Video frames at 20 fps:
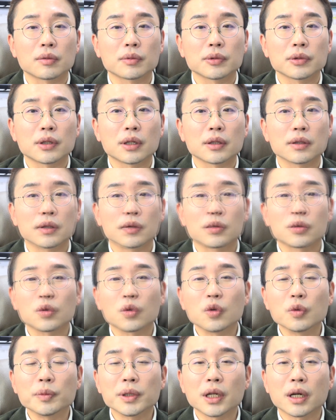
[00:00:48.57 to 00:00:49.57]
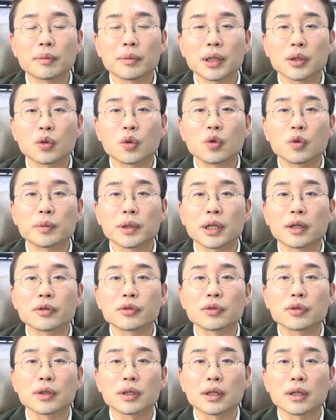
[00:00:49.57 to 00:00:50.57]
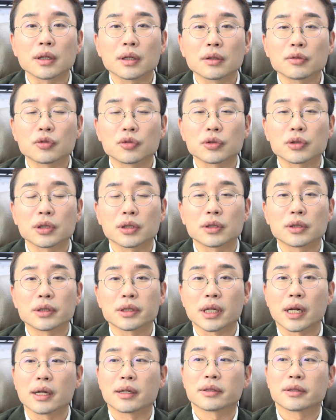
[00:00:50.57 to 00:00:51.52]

여러분들한테 조금이나마 도움이 될 수 있게 주식을